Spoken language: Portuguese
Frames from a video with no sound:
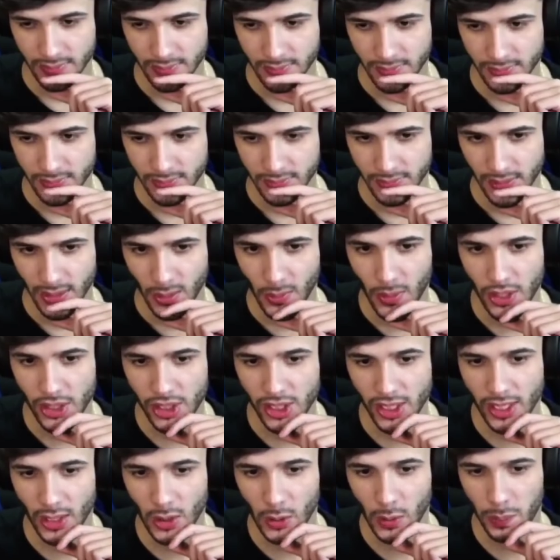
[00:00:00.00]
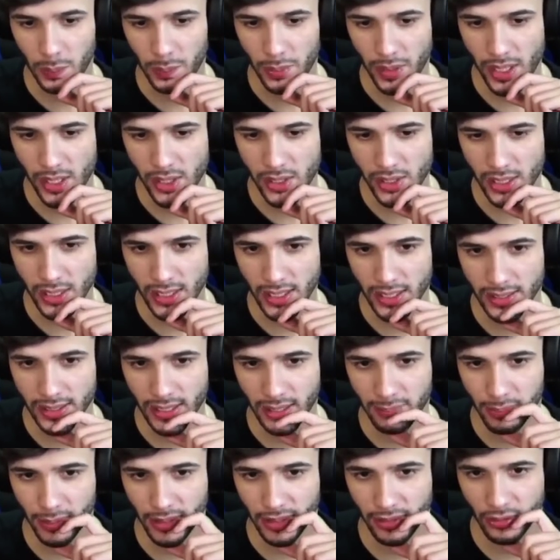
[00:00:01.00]
com você. Eu achei que era o peixe que ele ia
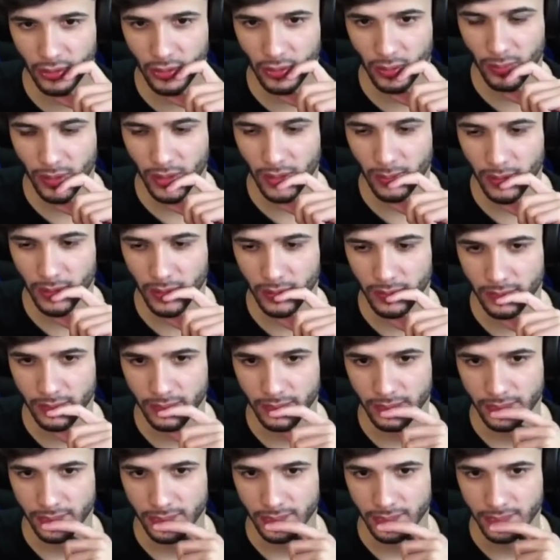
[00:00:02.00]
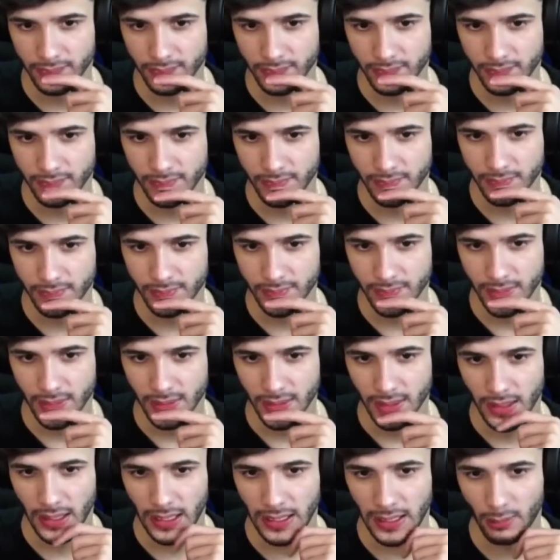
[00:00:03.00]
dar pra elas comer, mano.
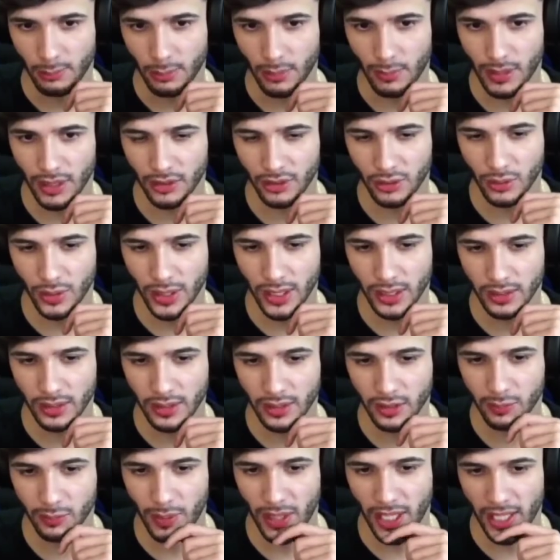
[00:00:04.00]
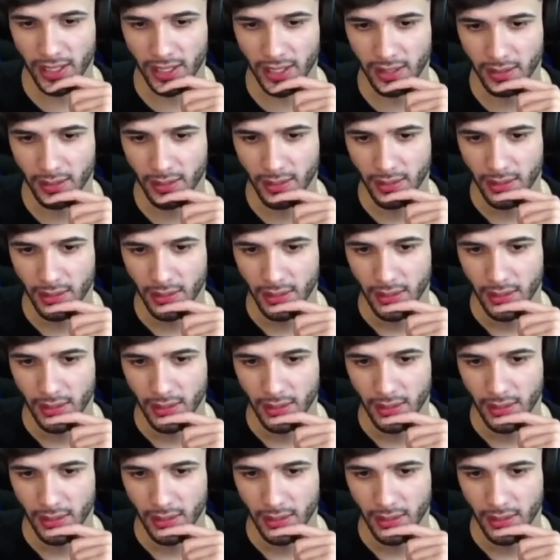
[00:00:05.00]
Olha lá, o Babassu is back. Tá